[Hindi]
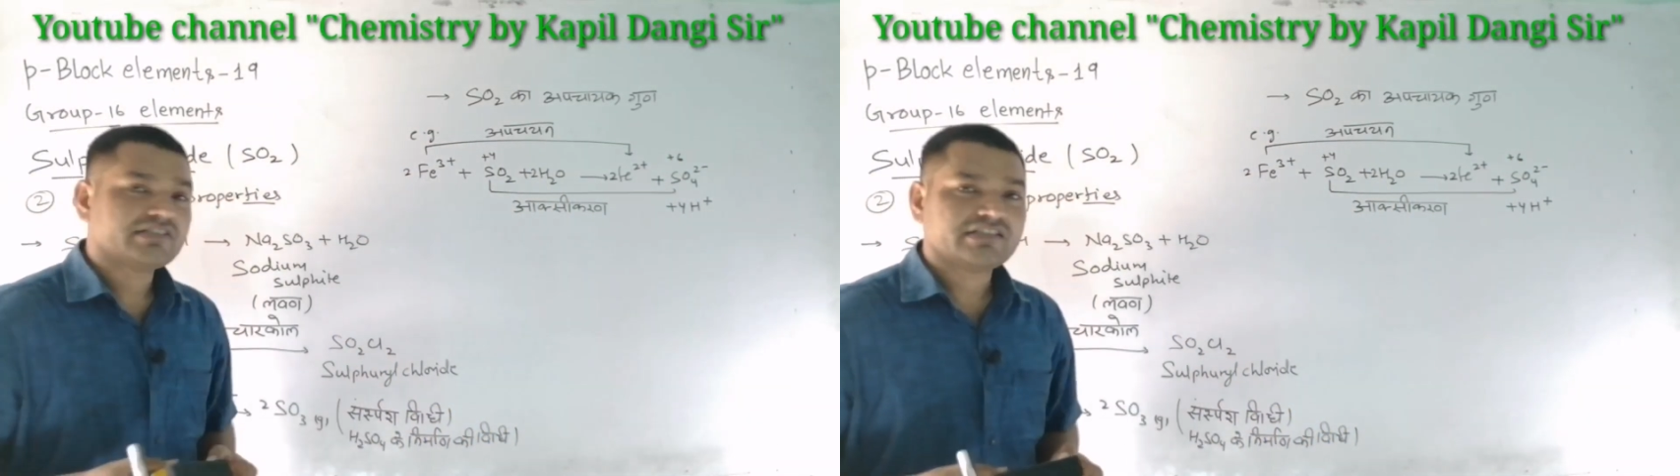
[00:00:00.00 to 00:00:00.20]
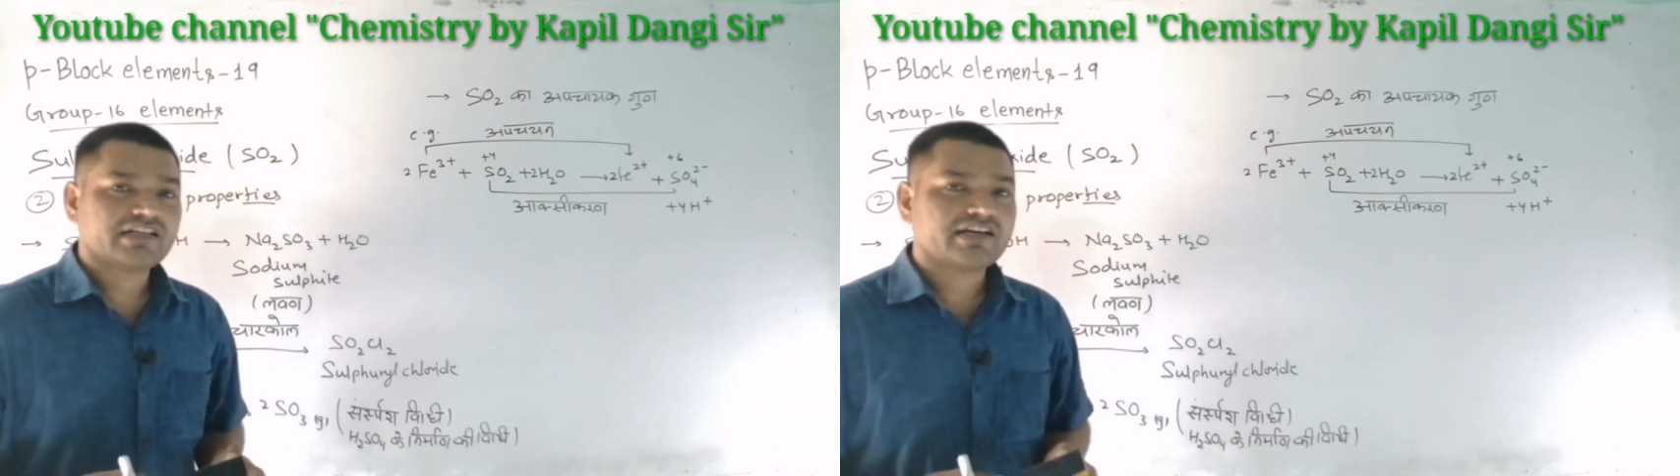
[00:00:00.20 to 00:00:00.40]

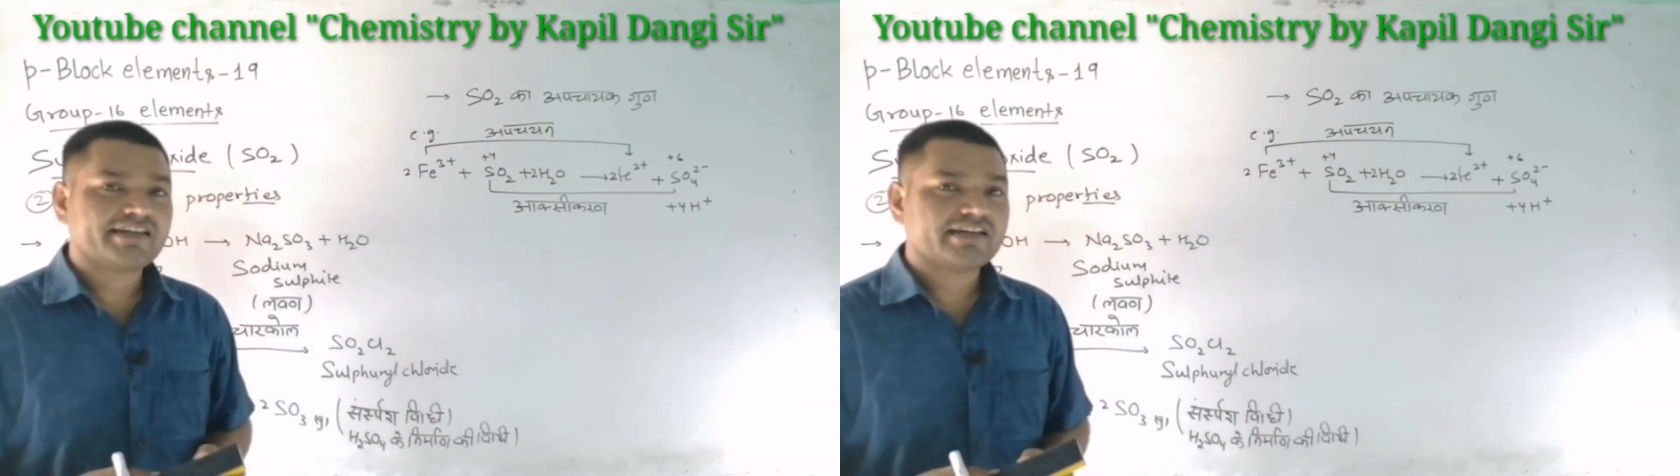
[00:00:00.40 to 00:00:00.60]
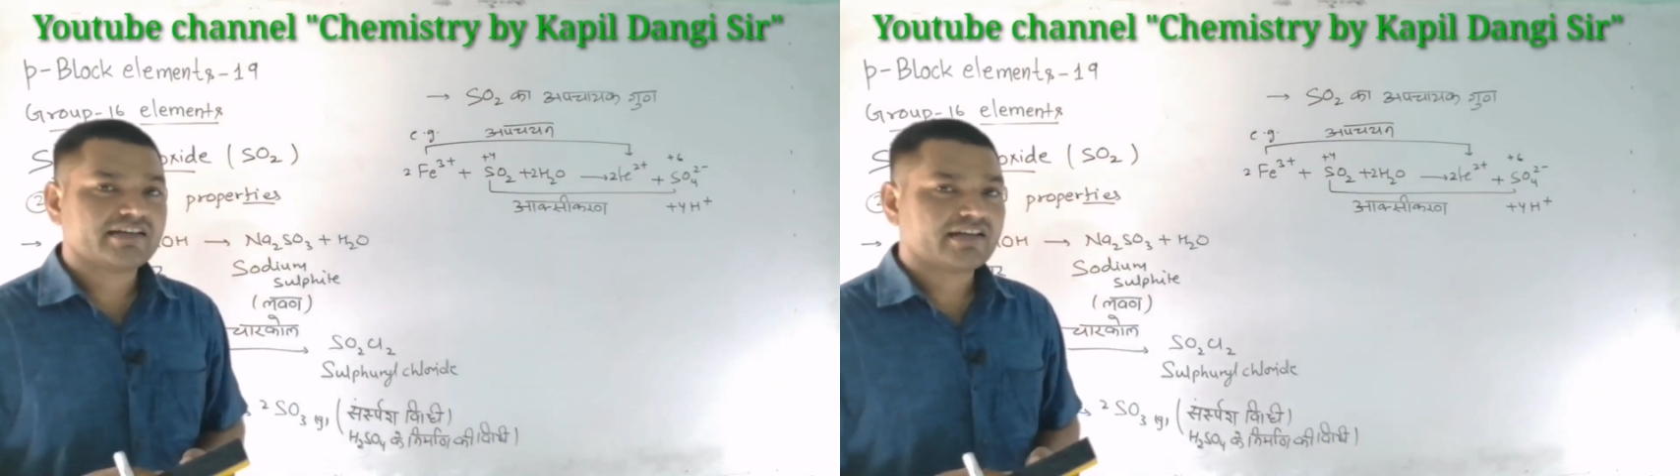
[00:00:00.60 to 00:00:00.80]
किसकी तरह
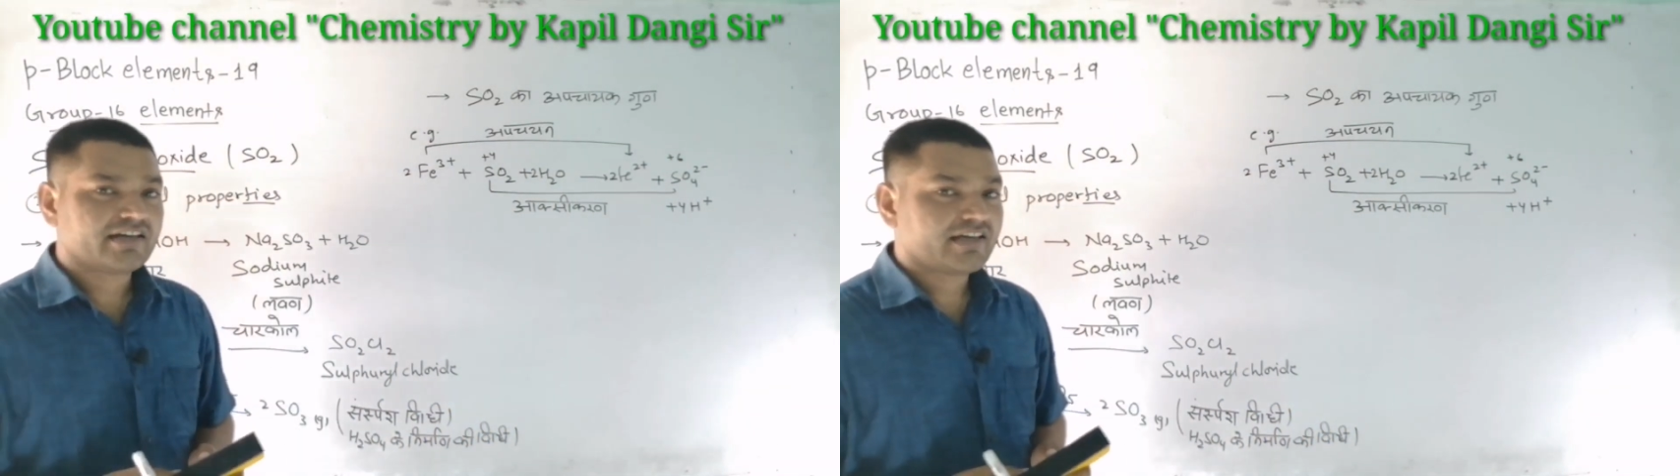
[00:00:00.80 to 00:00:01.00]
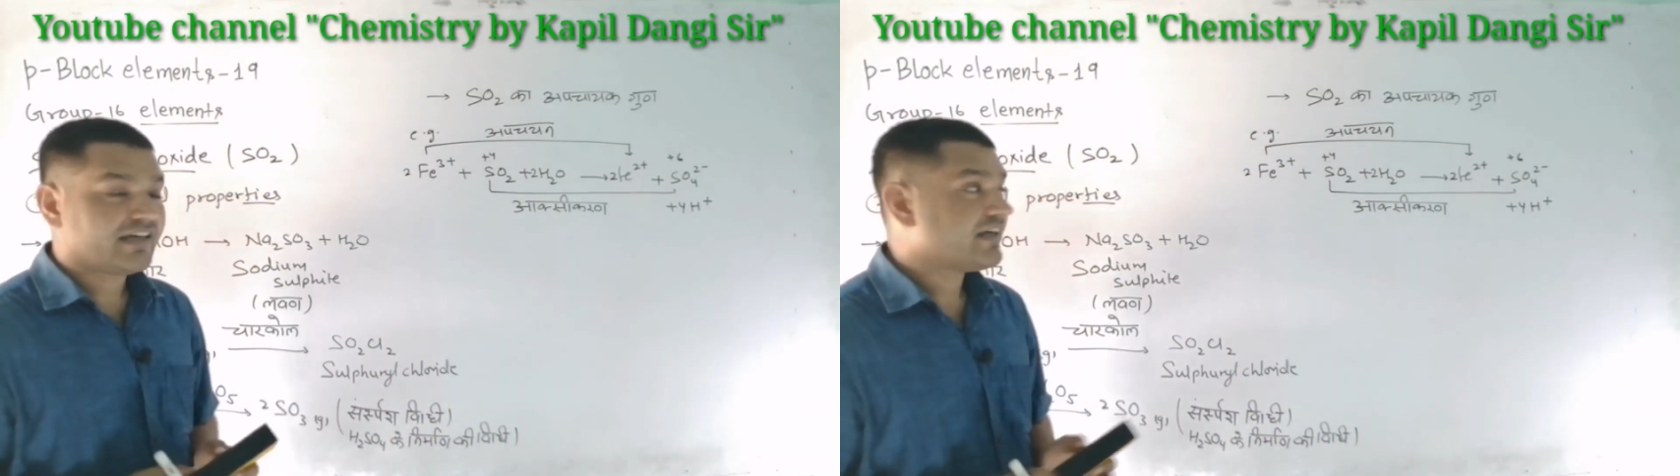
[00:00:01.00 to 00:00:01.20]
कार्य कर
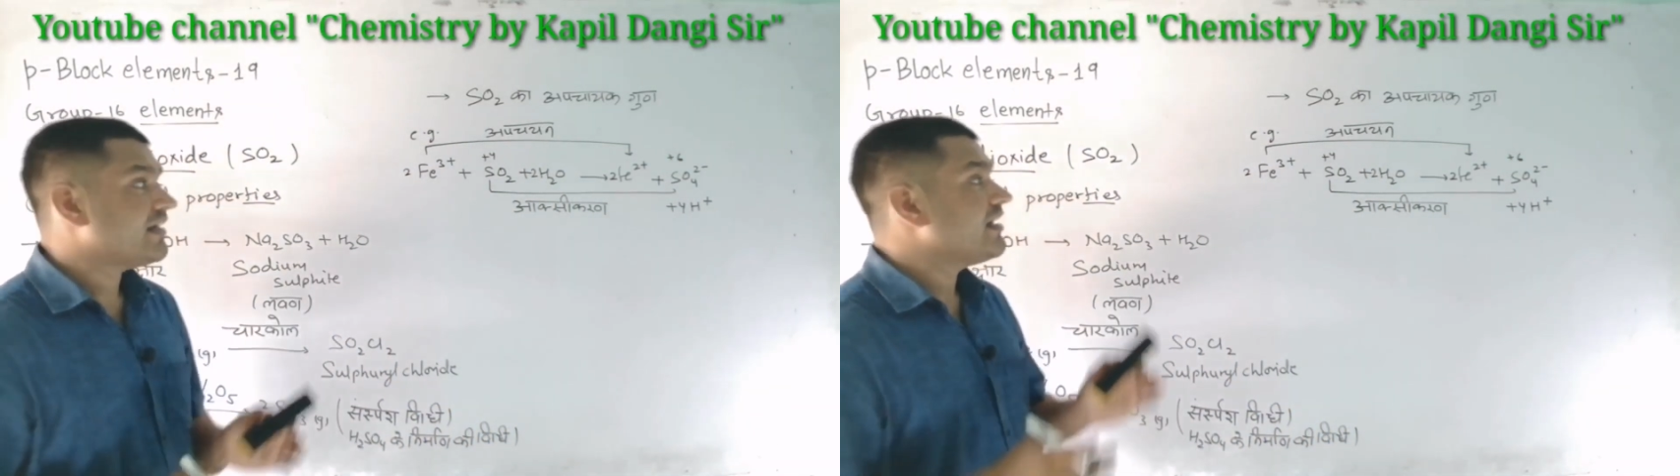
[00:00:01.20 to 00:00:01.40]
रहा है